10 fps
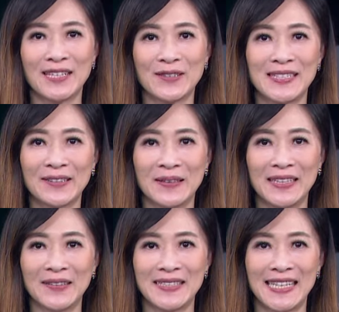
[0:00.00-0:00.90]
出席活
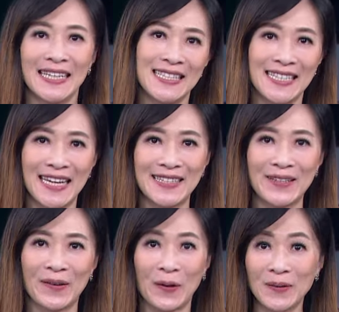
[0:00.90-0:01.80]
动，幸运之夜
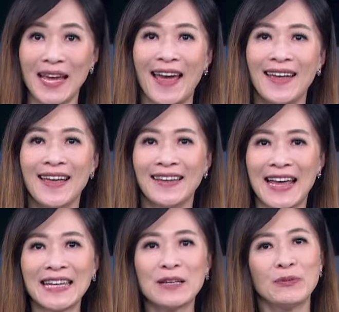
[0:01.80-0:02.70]
走红毯，
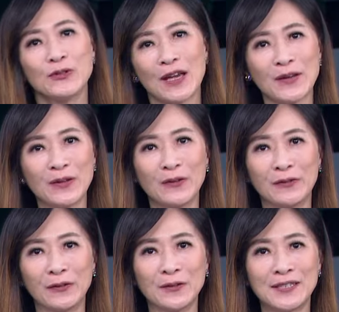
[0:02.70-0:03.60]
难得不穿运
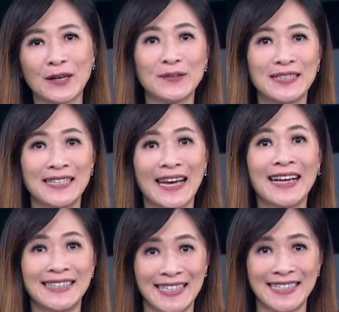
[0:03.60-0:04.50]
动服，造型
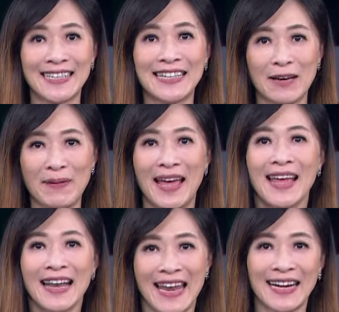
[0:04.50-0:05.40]
还精心打扮，
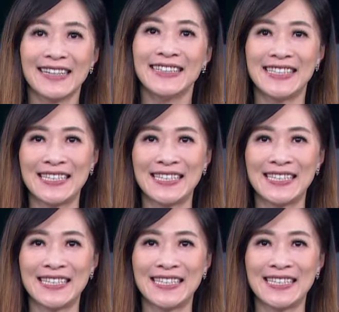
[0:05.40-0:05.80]
两个人其